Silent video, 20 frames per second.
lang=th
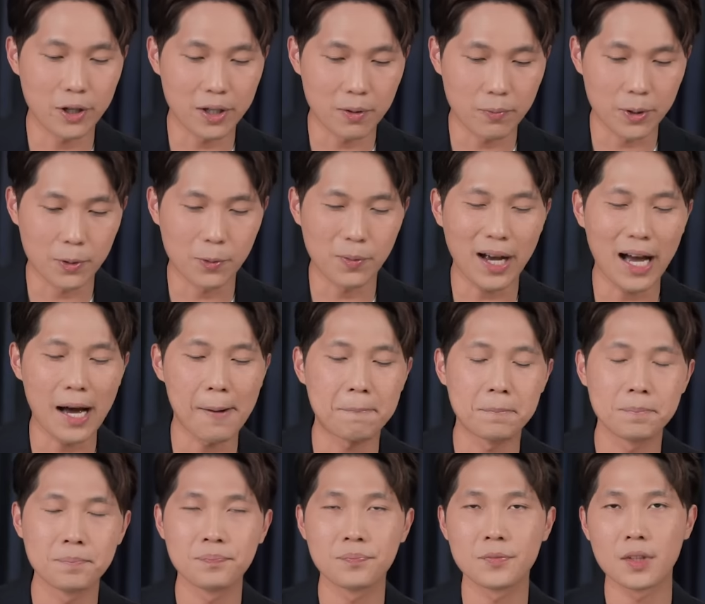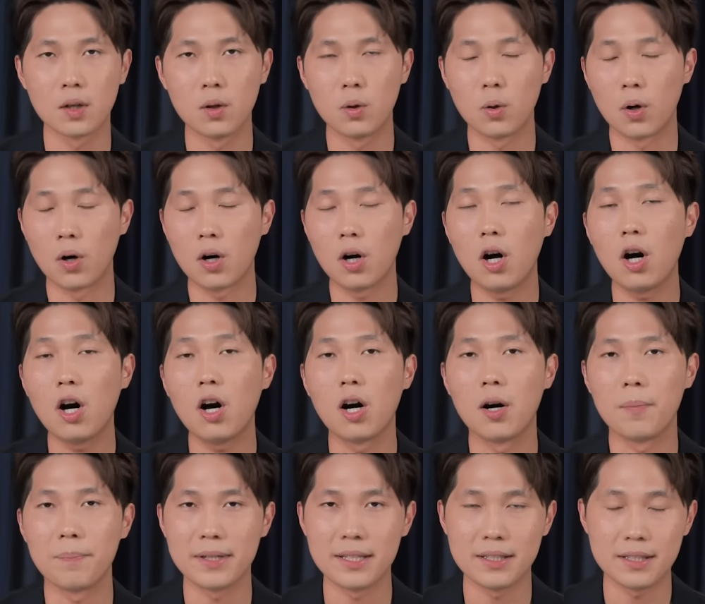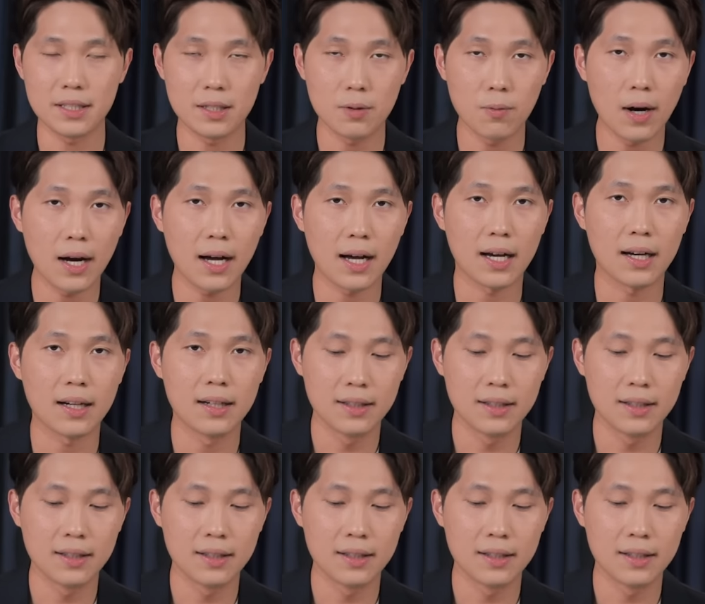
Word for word: Review ครับหัวข้อมีชื่อว่า